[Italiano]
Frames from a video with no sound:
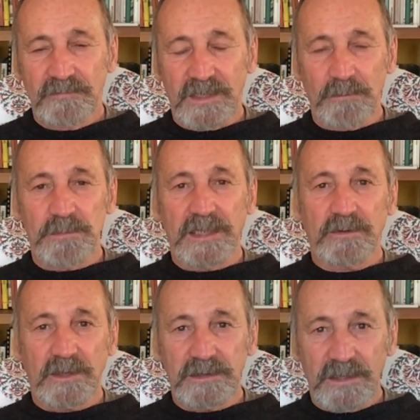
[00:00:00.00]
cambiato
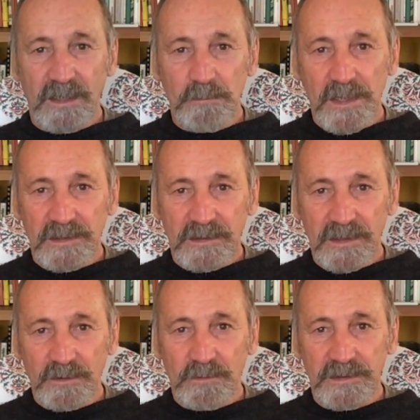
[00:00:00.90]
radicalmente
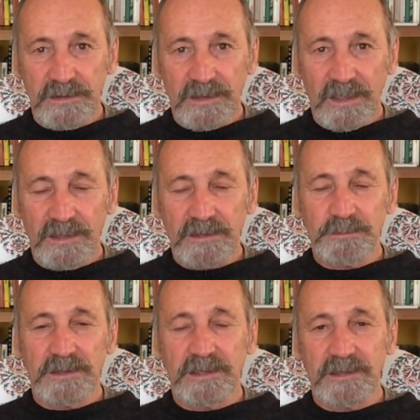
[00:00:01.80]
la qualità e
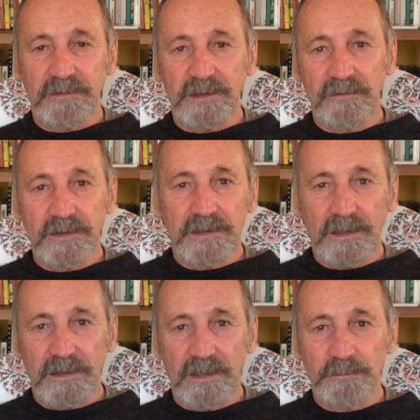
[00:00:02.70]
l'aspettativa di vita
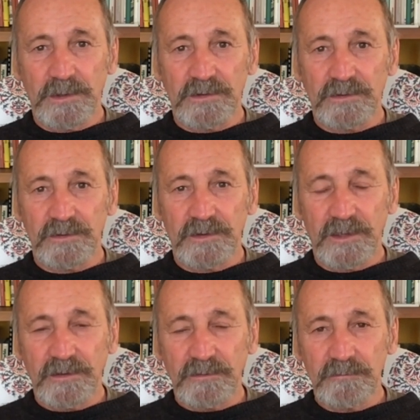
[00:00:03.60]
nelle
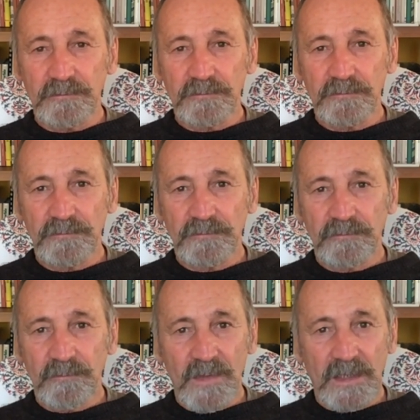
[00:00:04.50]
persone.
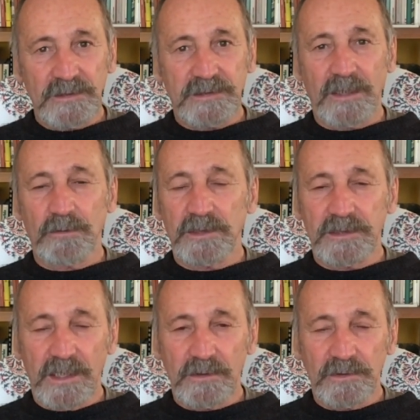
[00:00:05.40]

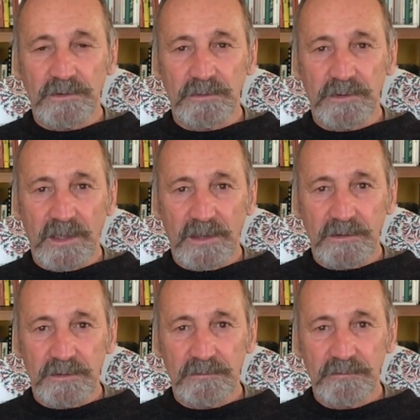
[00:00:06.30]
Straordinario risultato.